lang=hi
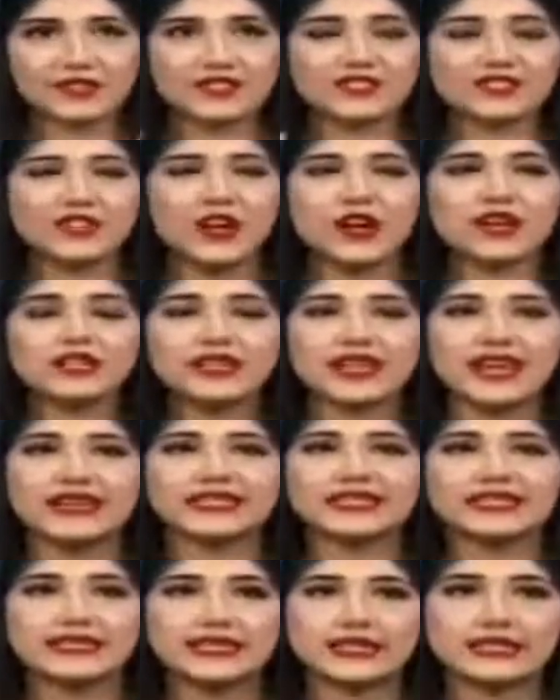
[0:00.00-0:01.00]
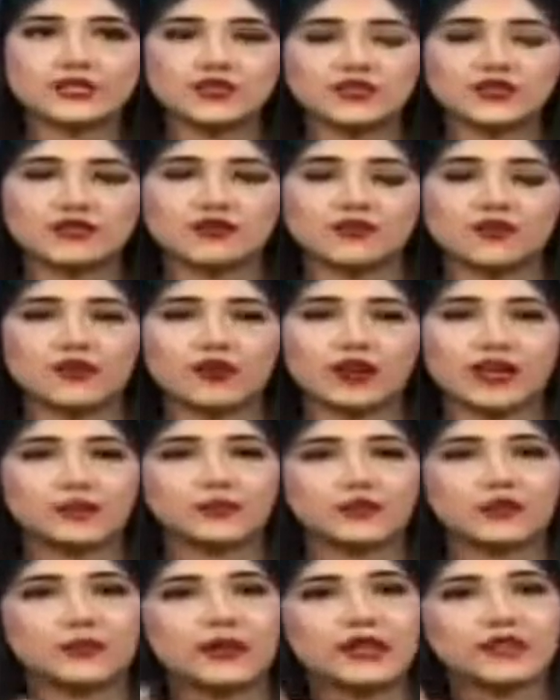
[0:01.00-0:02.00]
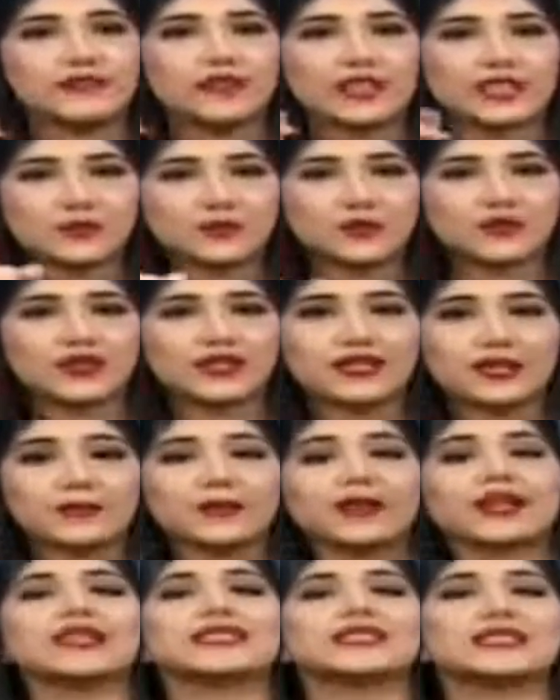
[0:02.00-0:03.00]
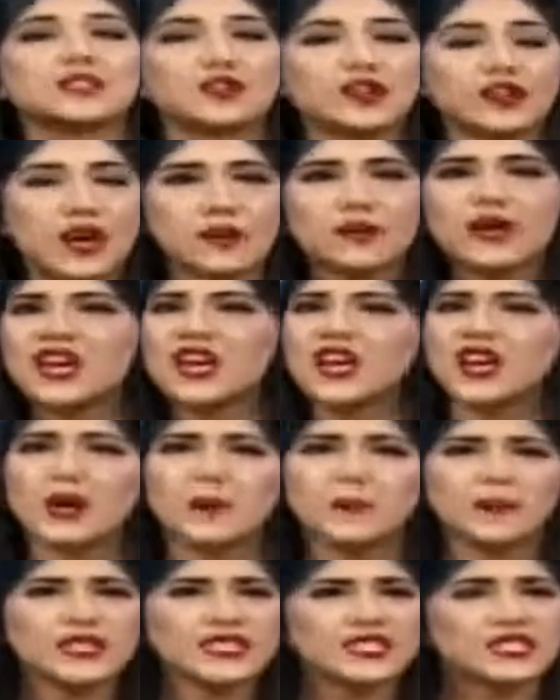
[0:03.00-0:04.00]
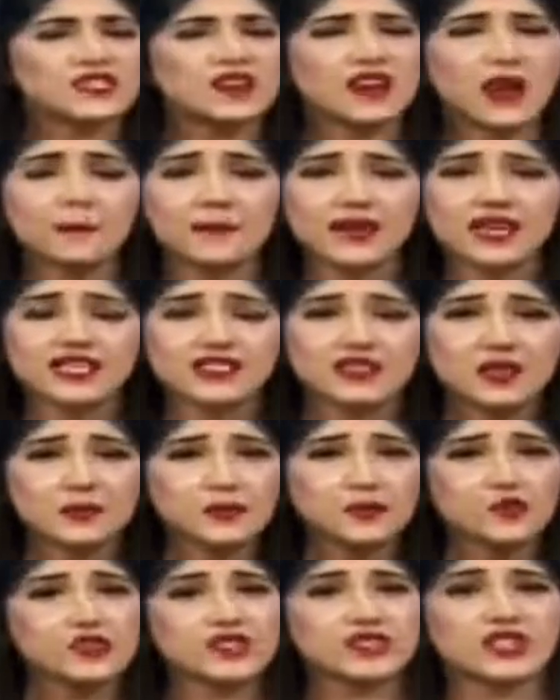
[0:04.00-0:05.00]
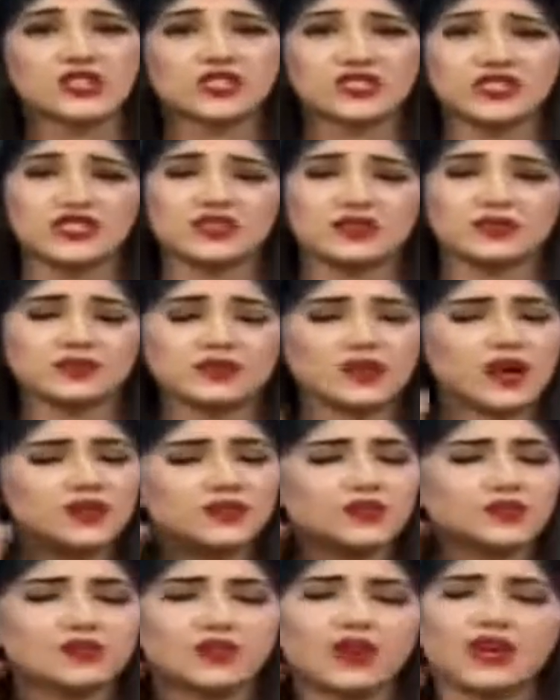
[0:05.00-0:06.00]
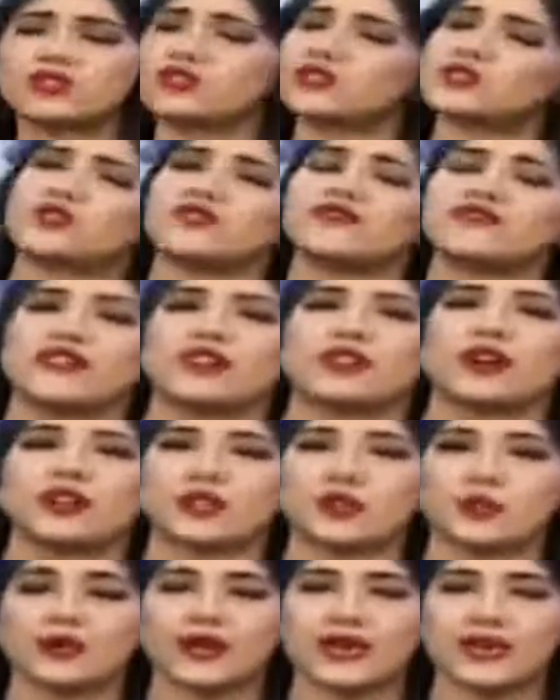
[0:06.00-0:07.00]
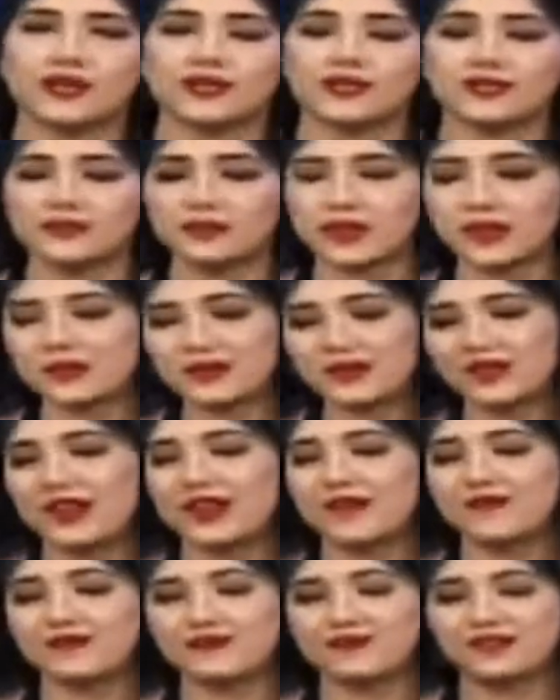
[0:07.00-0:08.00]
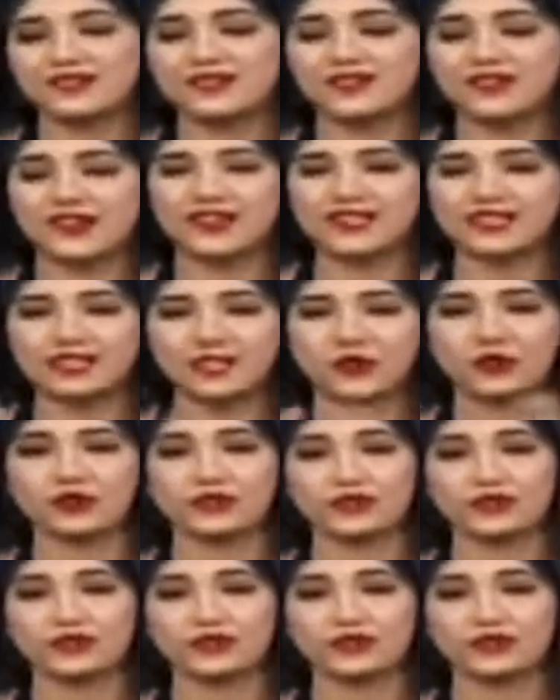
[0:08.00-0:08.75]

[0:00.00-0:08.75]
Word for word: बिकॉज इट्स लाइक एडिक्शन हो गई मुझे पहले फेसबुक की थी फिर इंस्टाग्राम अब मैं इंस्टाग्राम पे इतना पोस्ट करती हूँ आई डोंट नो आई जस्ट डोंट फील लाइक डूइंग इट बट नाउ आई एम जस्ट लाइक